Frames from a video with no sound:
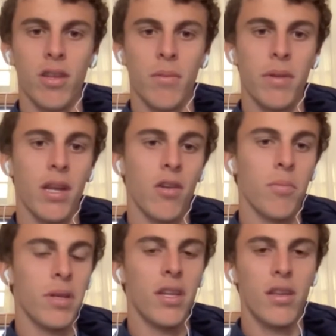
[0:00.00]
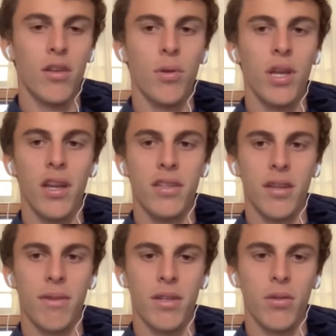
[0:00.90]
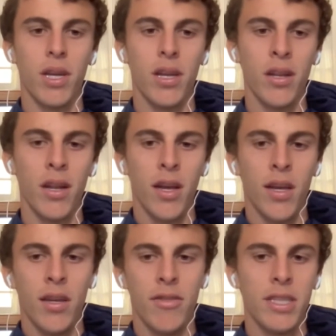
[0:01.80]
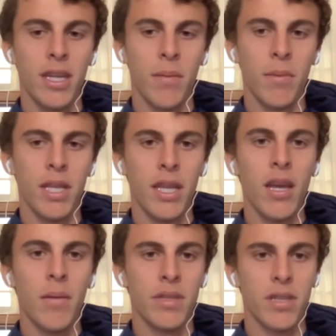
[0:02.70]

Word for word: terminé compitiendo bien y zafando bien. Y físicamente me